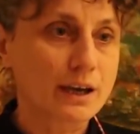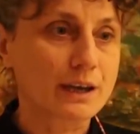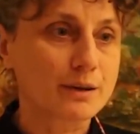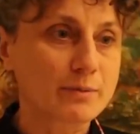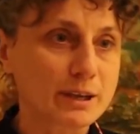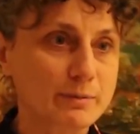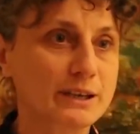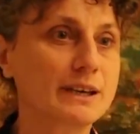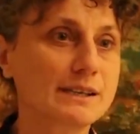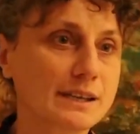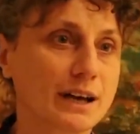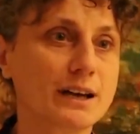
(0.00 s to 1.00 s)
E,
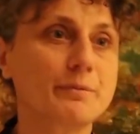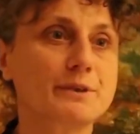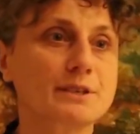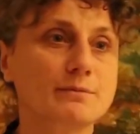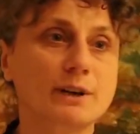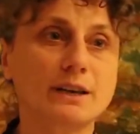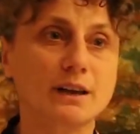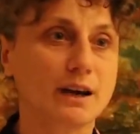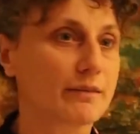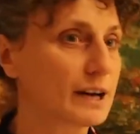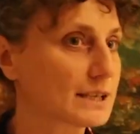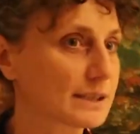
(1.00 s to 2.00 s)
birbirine sahip çıkma,
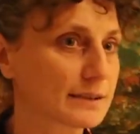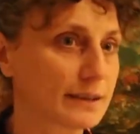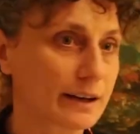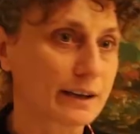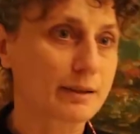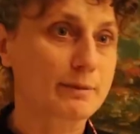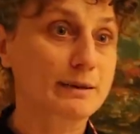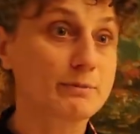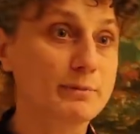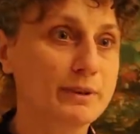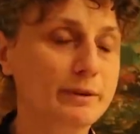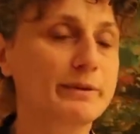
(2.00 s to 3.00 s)
davasını takip
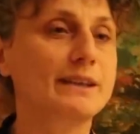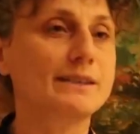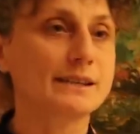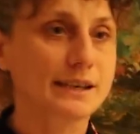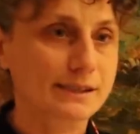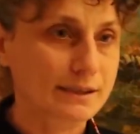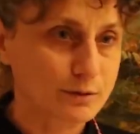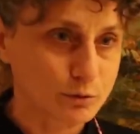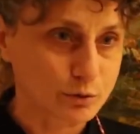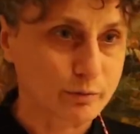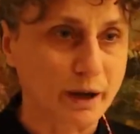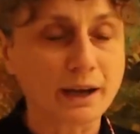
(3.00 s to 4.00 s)
etme, birbirinin
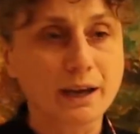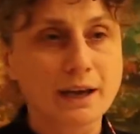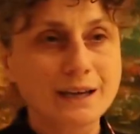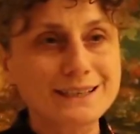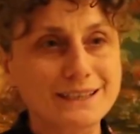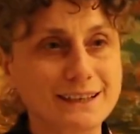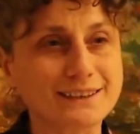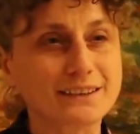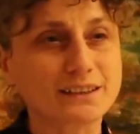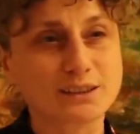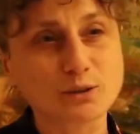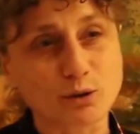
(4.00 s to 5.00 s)
sesini duyma,
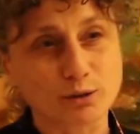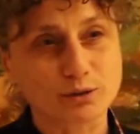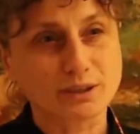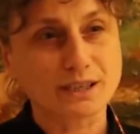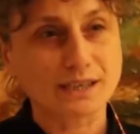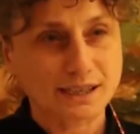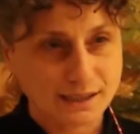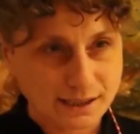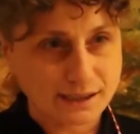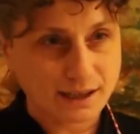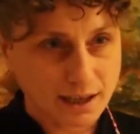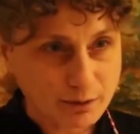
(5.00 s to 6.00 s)
şiddete tanık olduğunda
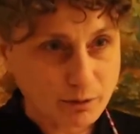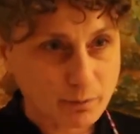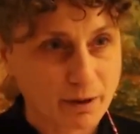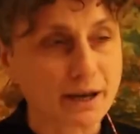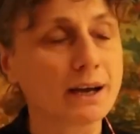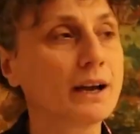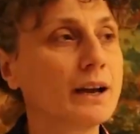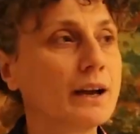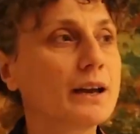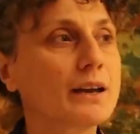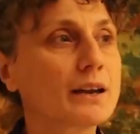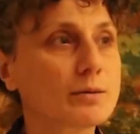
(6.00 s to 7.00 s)
sessiz kalmama.
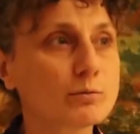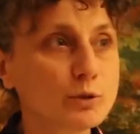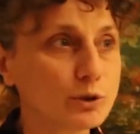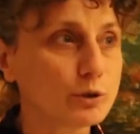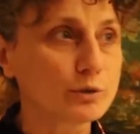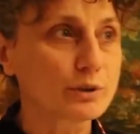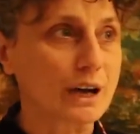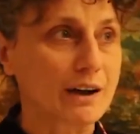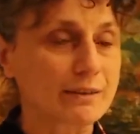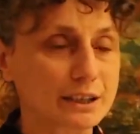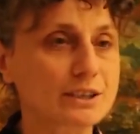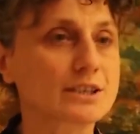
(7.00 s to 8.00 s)
E, bu
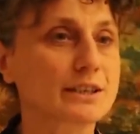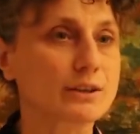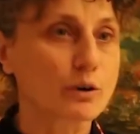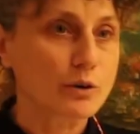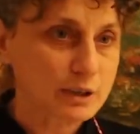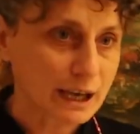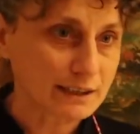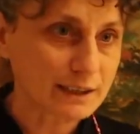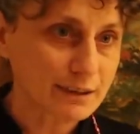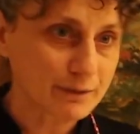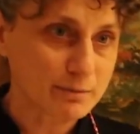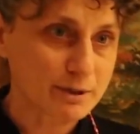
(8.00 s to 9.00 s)
davranışları
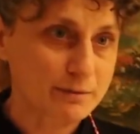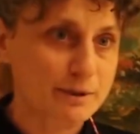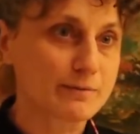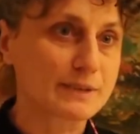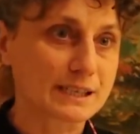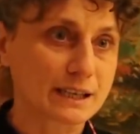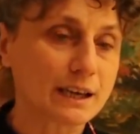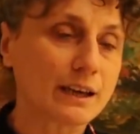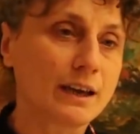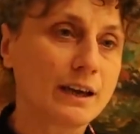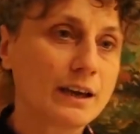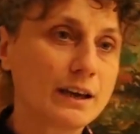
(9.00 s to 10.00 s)
öğrendik ve birbirimizle
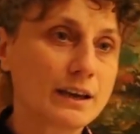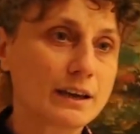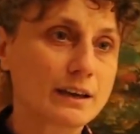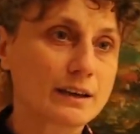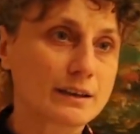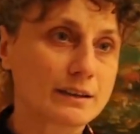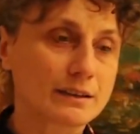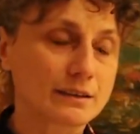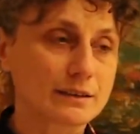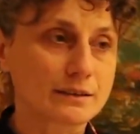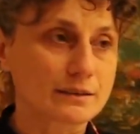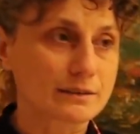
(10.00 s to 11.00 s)

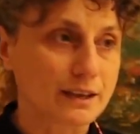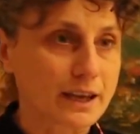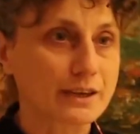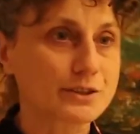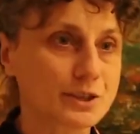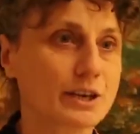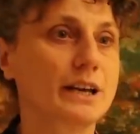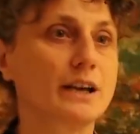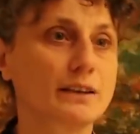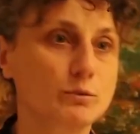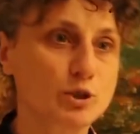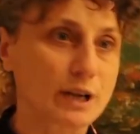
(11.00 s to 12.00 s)

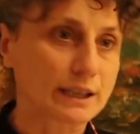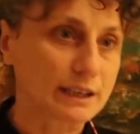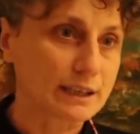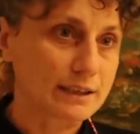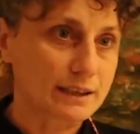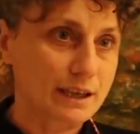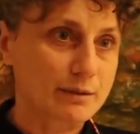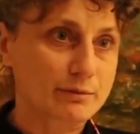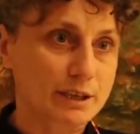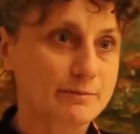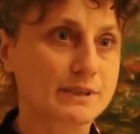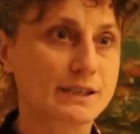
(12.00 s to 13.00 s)
dayanışarak, mücadele
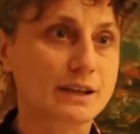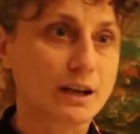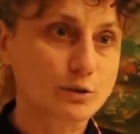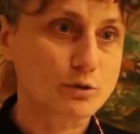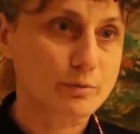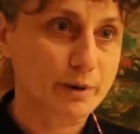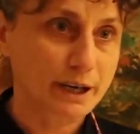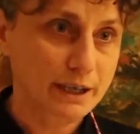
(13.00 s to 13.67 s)
deneyimlerimizi daha çok